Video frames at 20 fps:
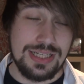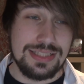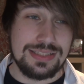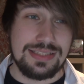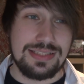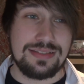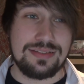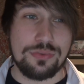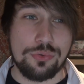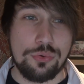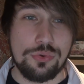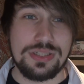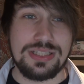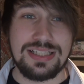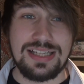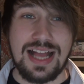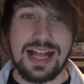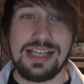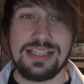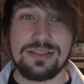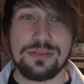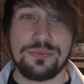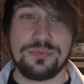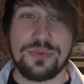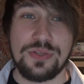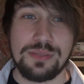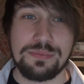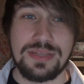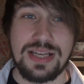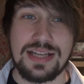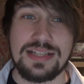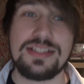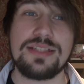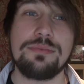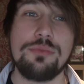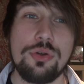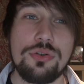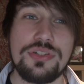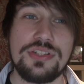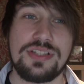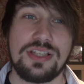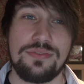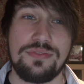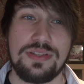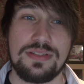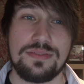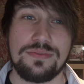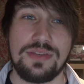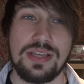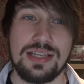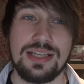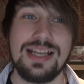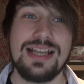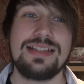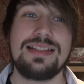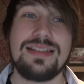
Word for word: die so in den alten Filmen gar nicht möglich gewesen wären,